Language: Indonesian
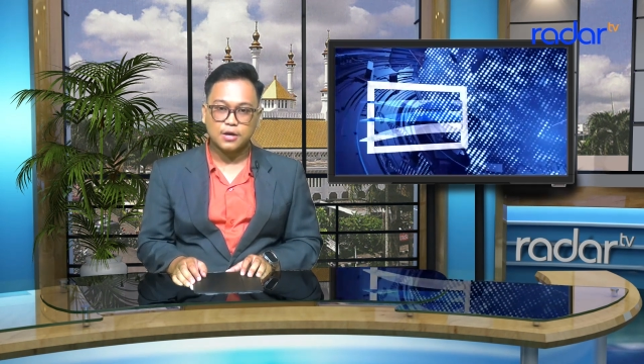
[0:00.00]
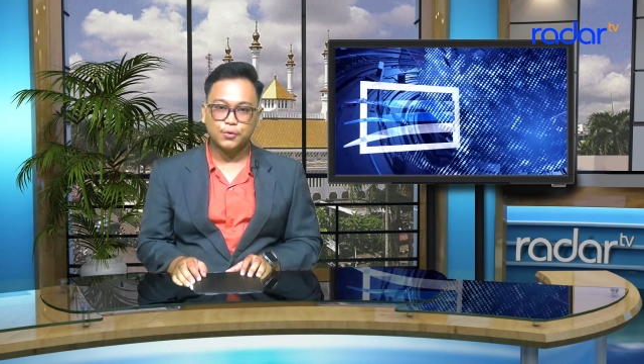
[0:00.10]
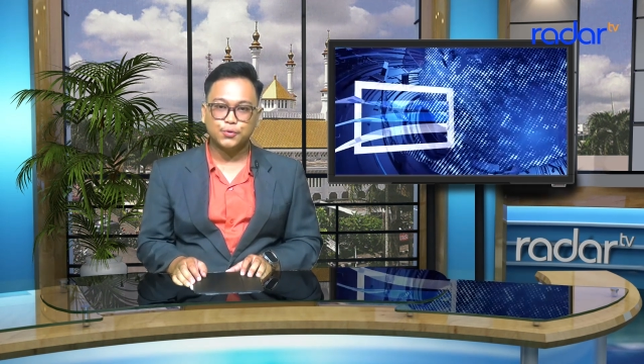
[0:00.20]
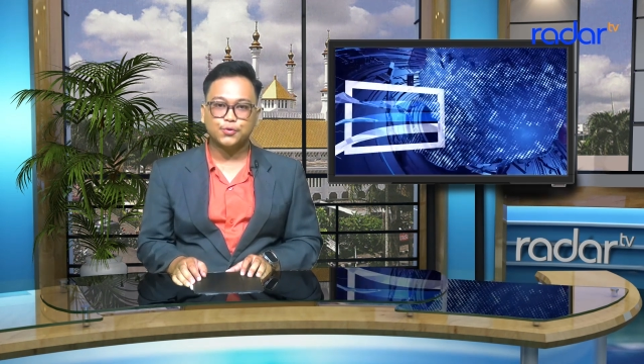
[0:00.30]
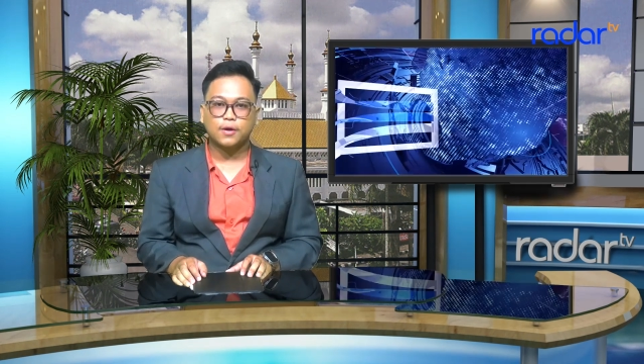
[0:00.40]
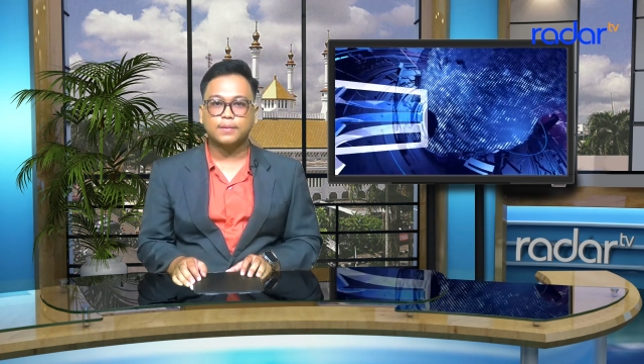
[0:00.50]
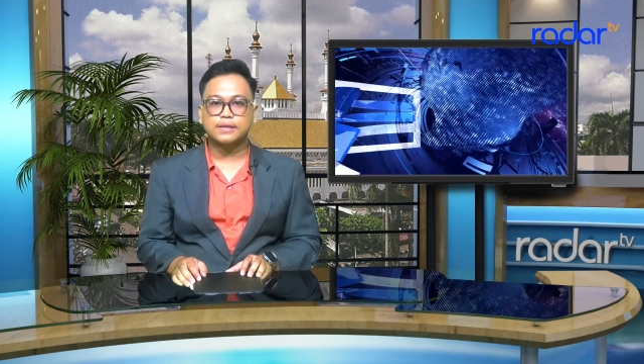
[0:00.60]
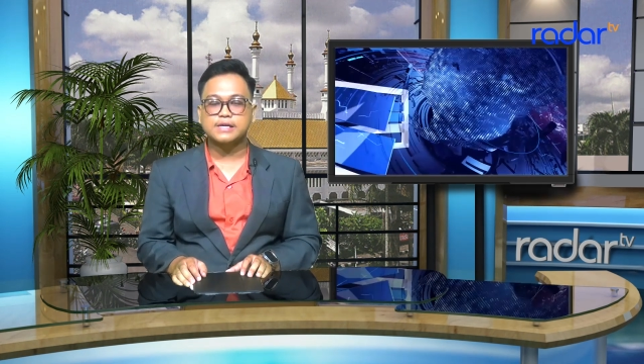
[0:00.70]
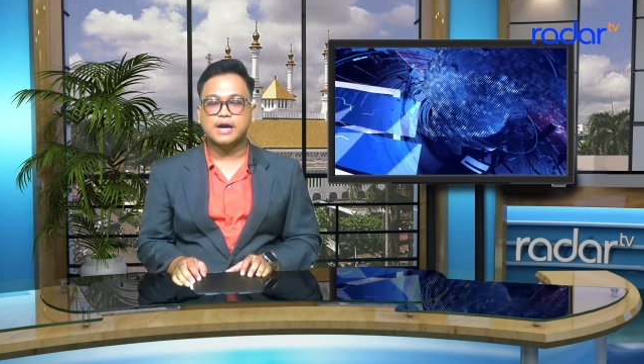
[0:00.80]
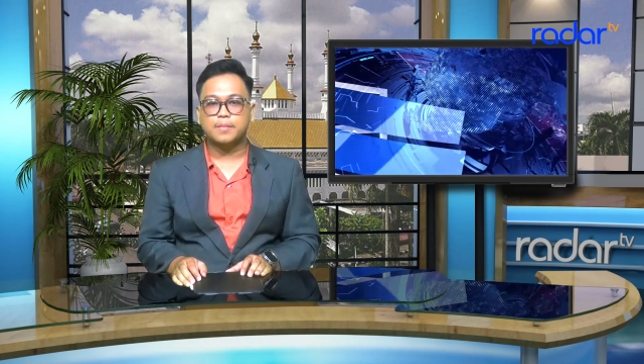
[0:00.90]
untuk
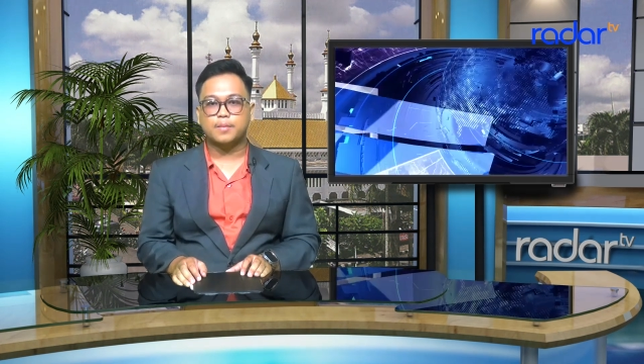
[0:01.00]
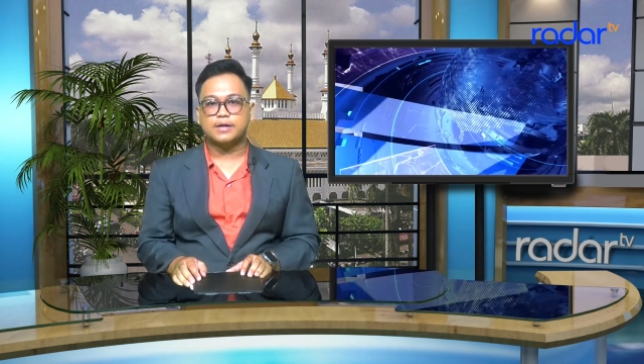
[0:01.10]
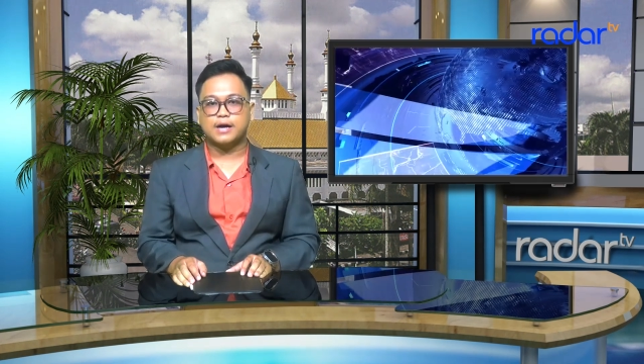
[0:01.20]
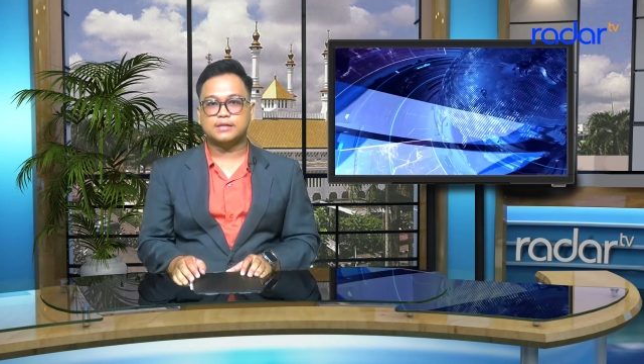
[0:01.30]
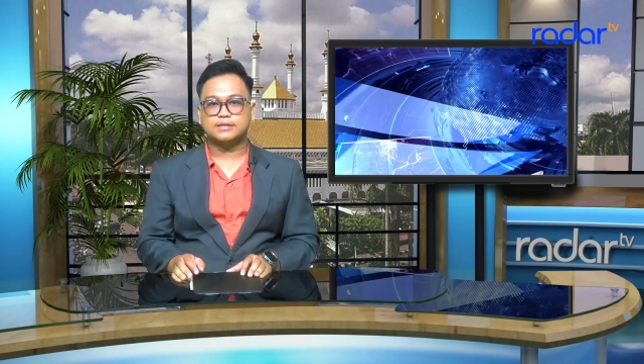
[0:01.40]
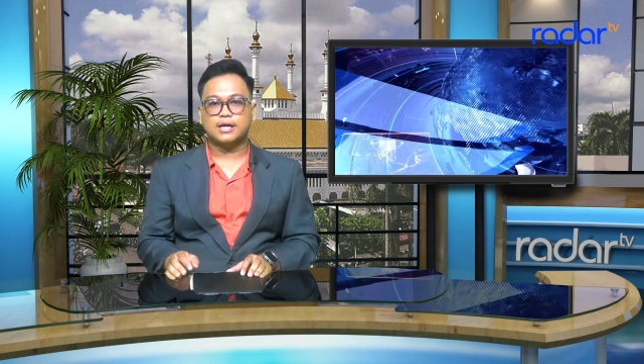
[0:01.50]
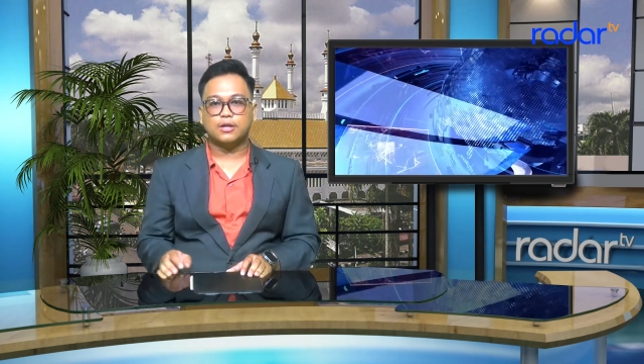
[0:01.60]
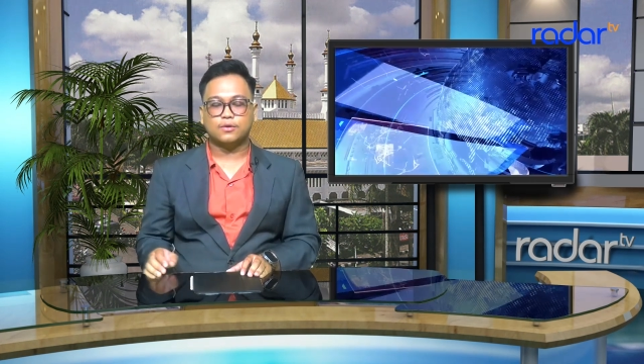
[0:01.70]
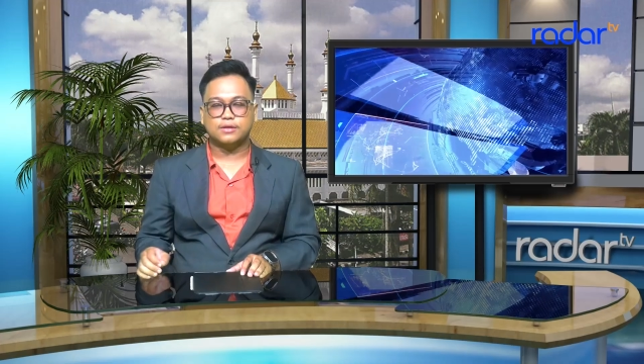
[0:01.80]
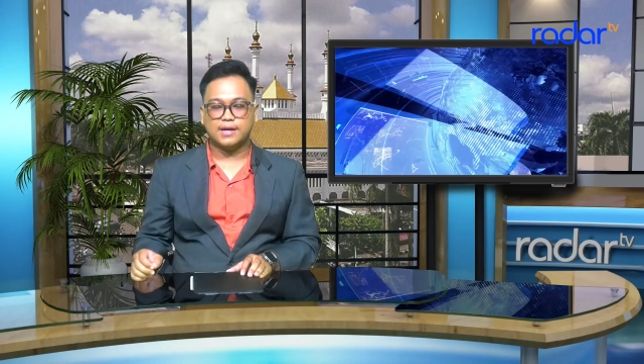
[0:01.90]
kepentingan pemenangan
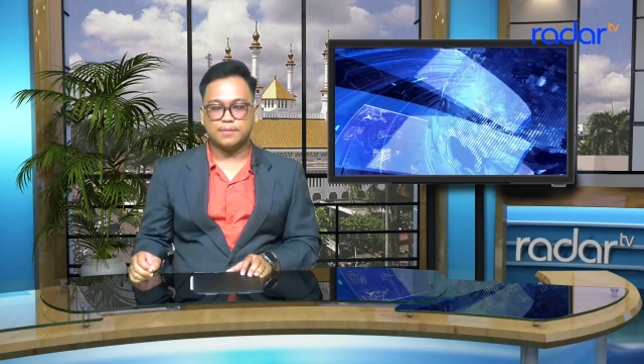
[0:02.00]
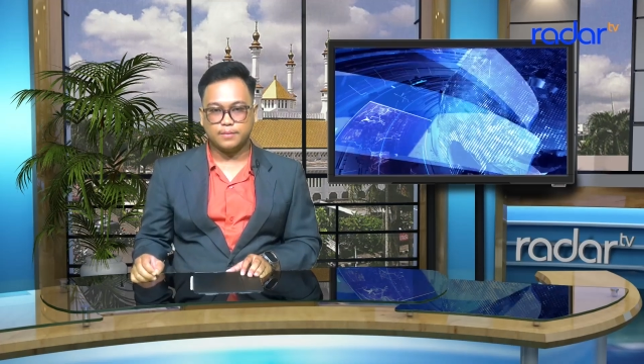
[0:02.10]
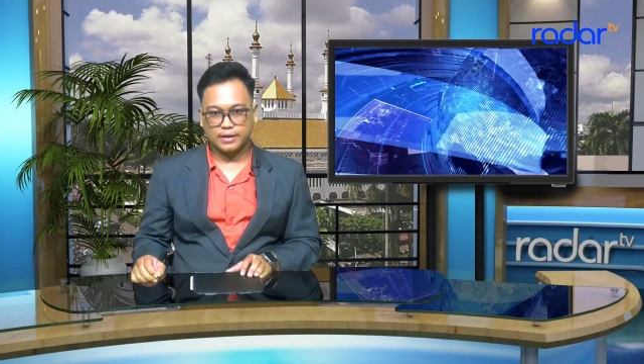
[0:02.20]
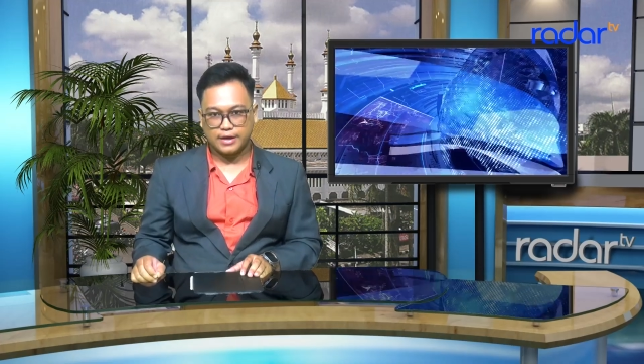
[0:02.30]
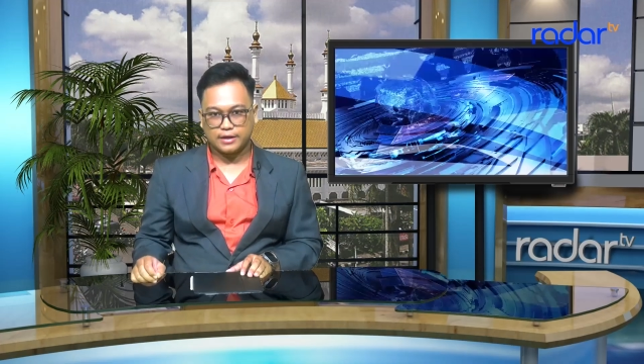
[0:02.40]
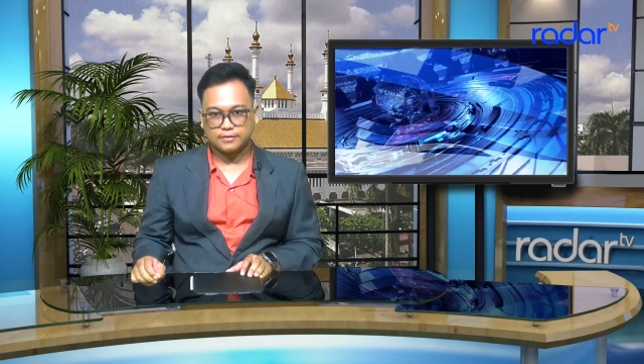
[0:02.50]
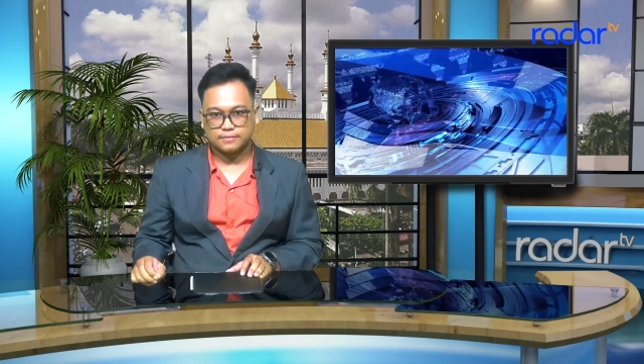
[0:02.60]
calon dalam pemilihan.